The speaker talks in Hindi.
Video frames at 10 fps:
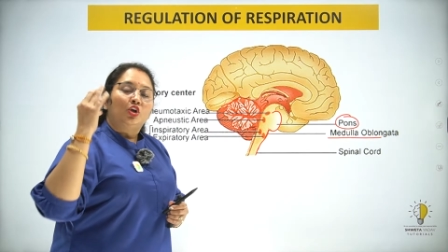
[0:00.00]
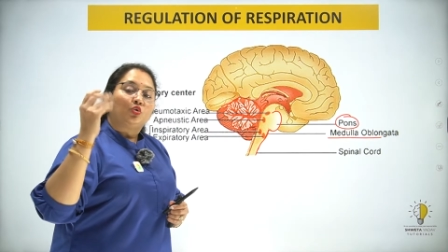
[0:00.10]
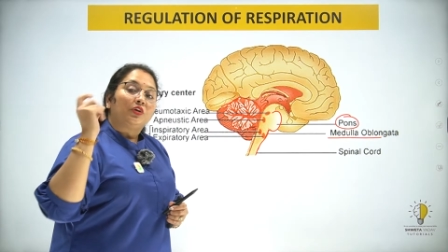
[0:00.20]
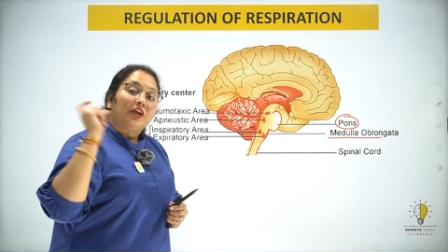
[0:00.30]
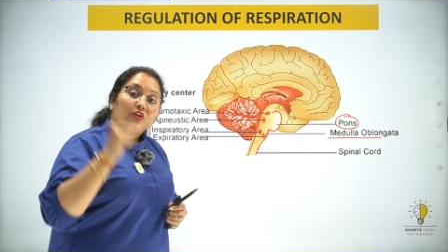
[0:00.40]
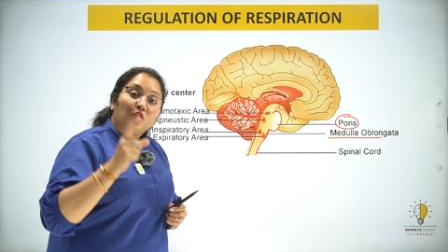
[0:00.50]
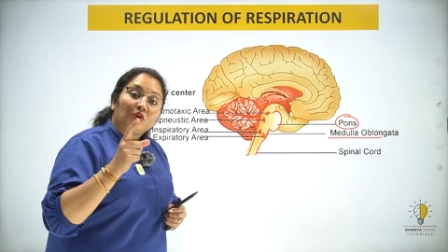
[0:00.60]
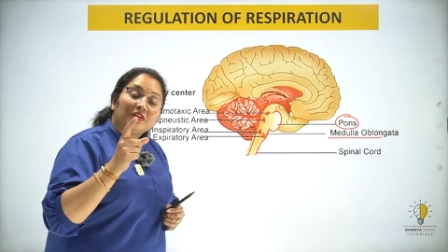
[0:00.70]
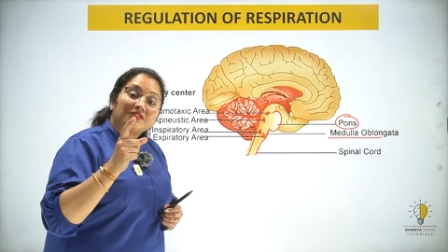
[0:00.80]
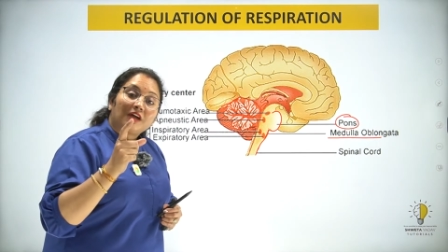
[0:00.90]
तो ये दोनों
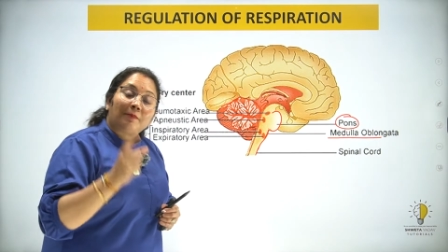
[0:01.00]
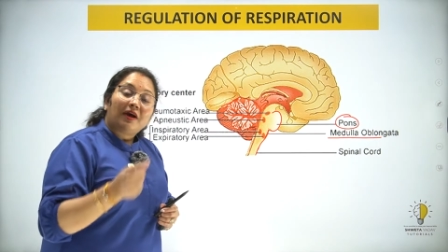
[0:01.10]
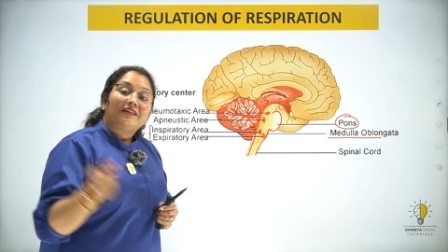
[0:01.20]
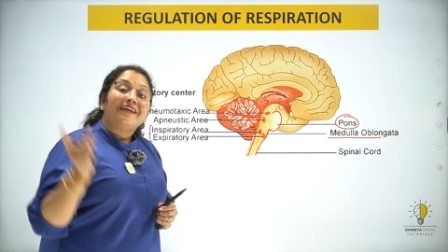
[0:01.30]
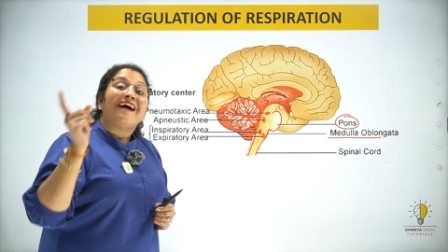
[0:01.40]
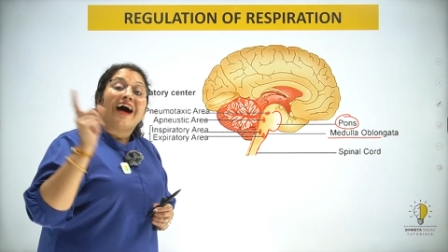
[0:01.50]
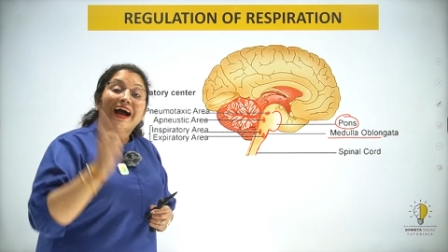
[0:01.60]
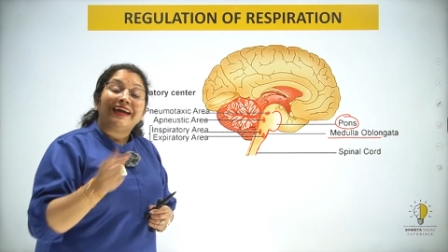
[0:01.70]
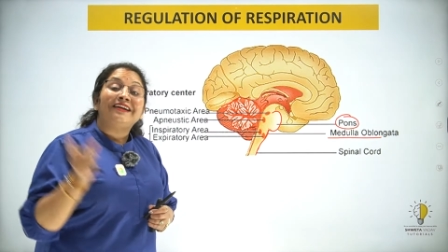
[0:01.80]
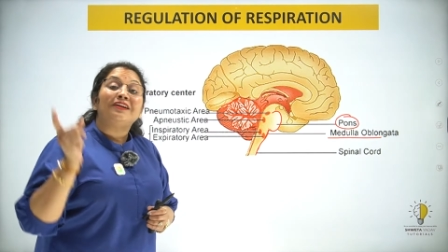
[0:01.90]
किसका पार्ट है
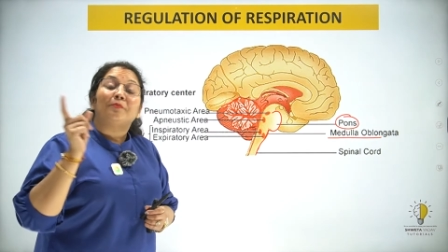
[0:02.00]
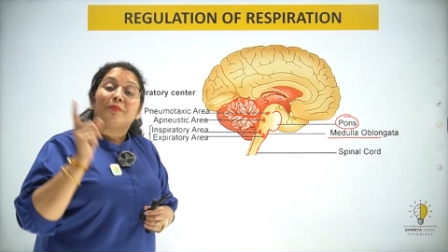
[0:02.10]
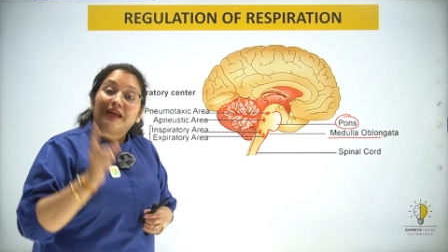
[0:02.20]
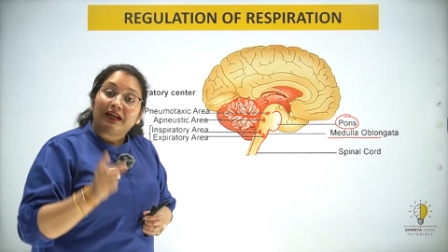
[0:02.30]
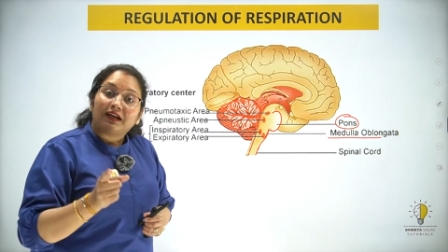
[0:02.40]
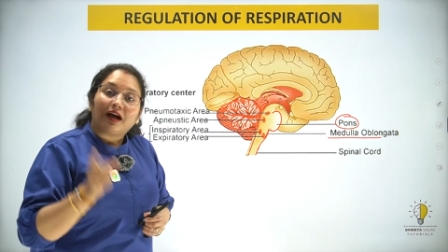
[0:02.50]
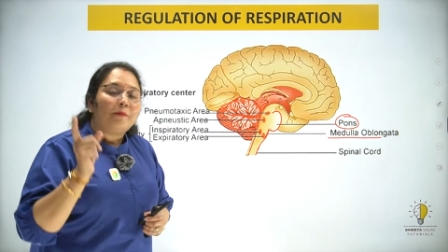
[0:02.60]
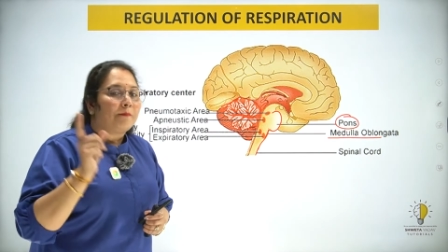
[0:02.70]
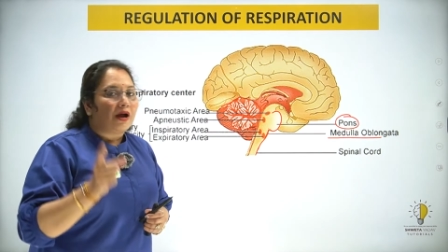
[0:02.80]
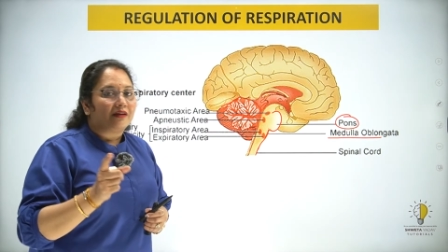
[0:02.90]
हाइंड ब्रेन का
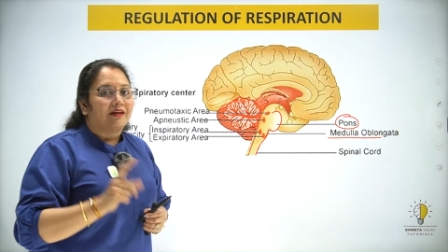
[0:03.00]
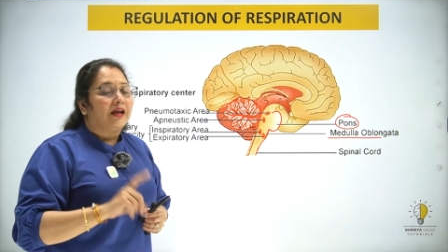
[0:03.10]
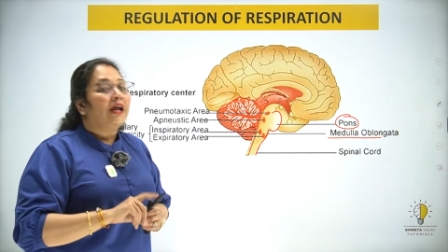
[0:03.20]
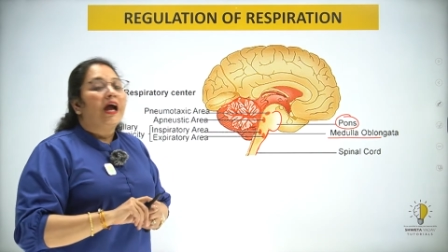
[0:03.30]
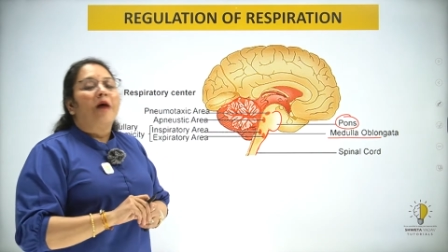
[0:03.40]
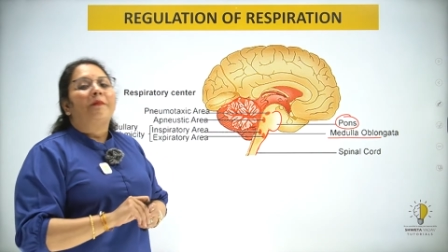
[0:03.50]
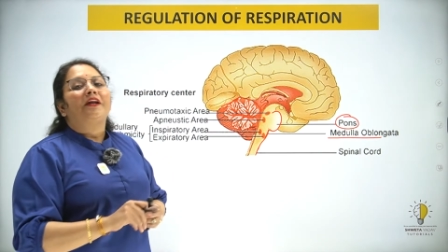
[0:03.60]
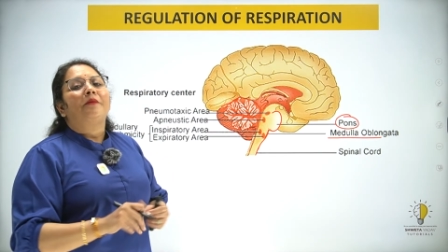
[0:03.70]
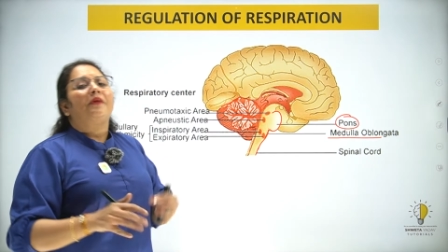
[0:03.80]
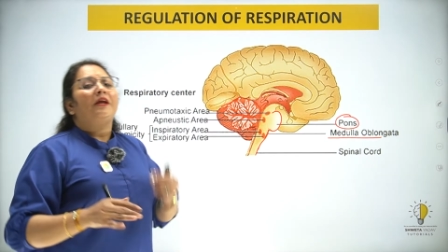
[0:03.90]
पार्ट है
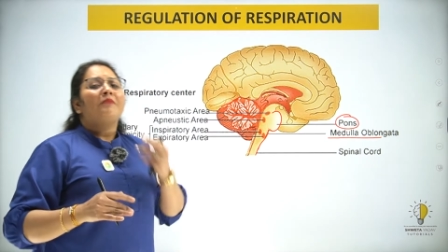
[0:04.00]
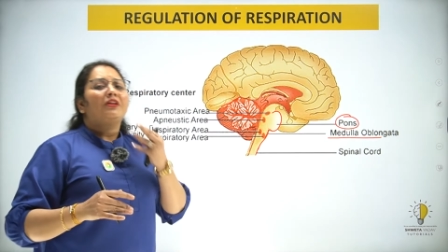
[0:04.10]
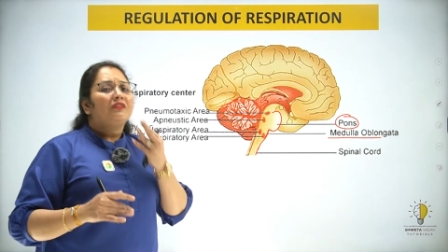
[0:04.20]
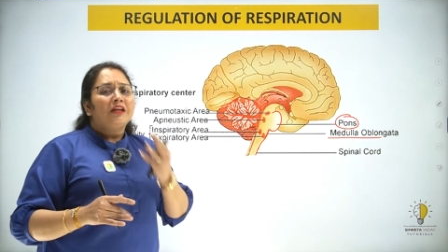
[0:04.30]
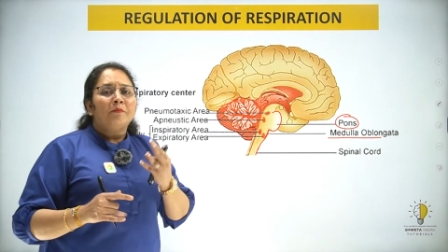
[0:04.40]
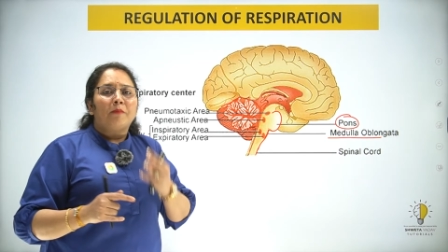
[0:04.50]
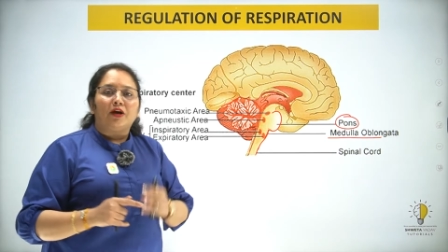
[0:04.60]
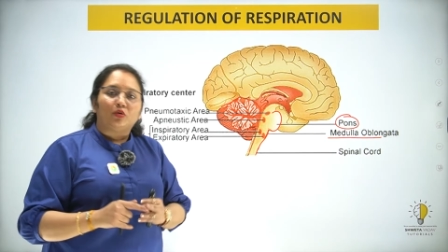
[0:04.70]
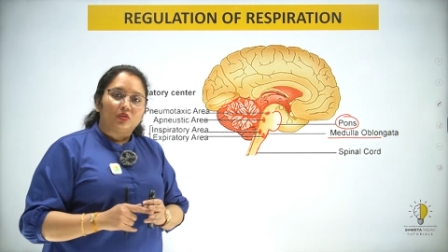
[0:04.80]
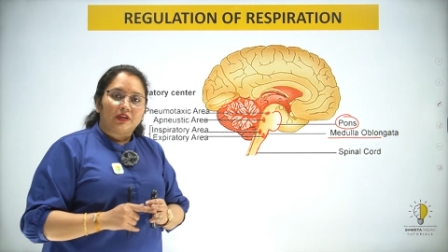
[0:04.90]
हमारे ब्रेन में तीन
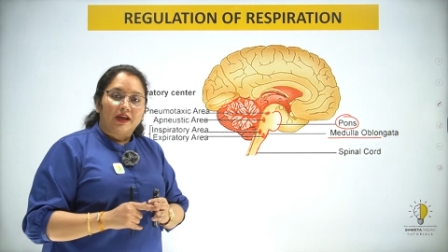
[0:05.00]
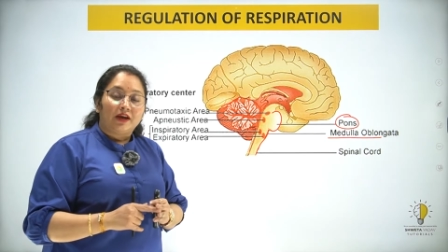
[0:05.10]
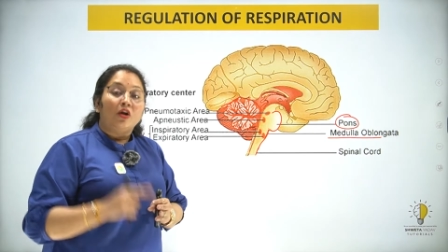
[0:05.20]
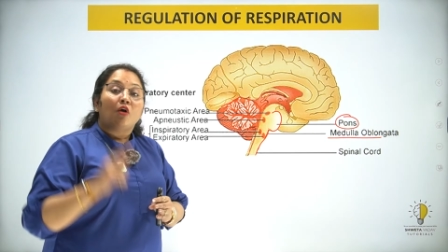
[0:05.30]
पार्ट होते हैं